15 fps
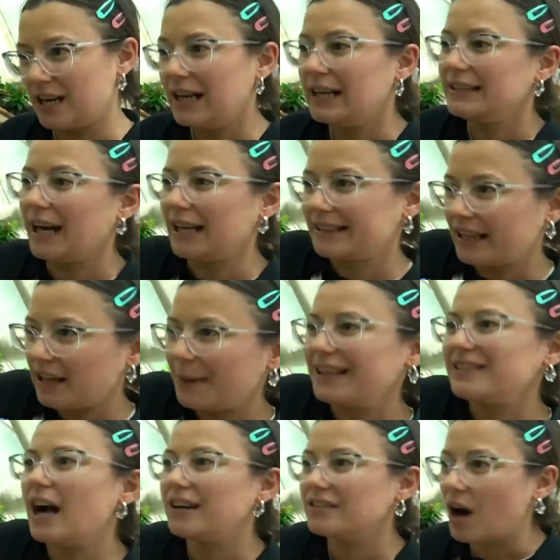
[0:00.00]
Hmm. Yani
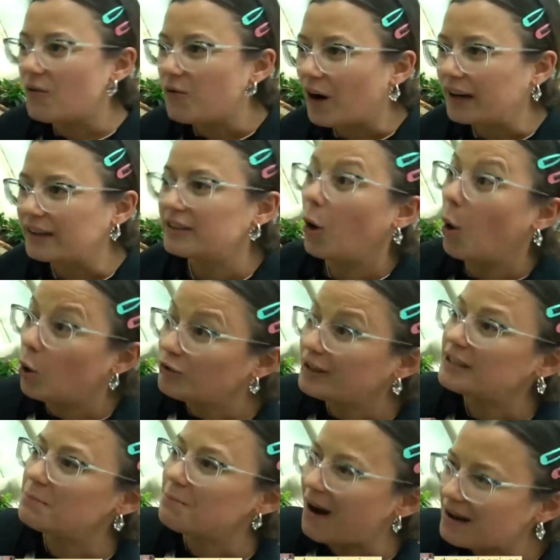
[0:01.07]
kelebeklerden farklı.
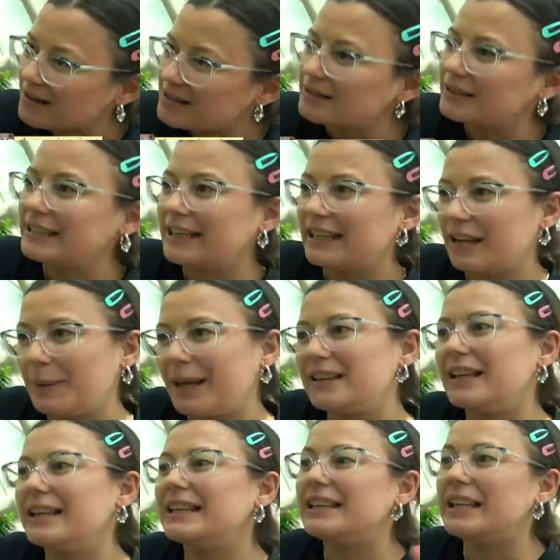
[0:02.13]
Onların bazıları
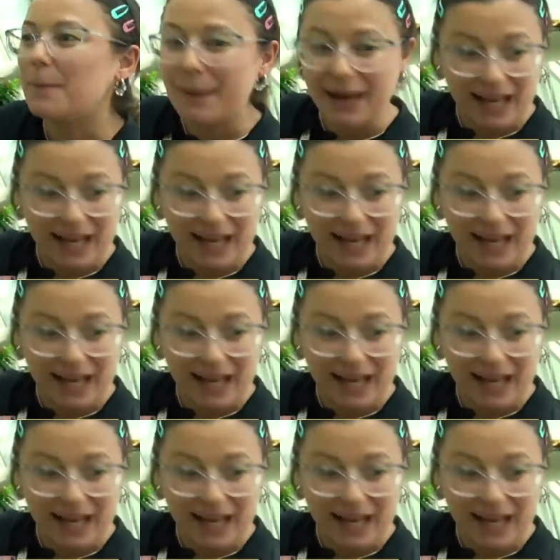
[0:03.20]
kelebeklerin yine